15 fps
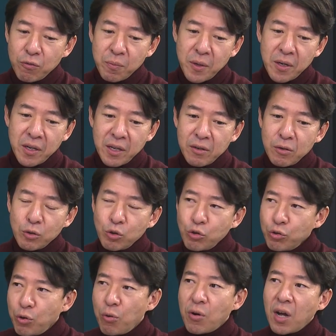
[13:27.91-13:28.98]
국면에 예를 들어서
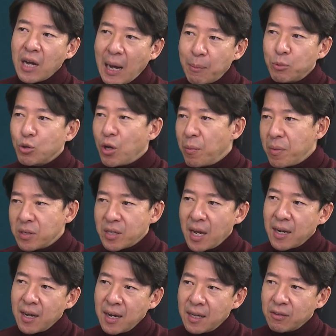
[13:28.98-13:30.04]
수요가 감소하면서
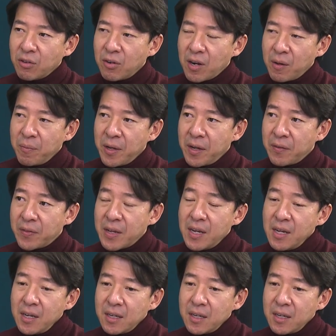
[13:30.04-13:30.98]
하락한 거라면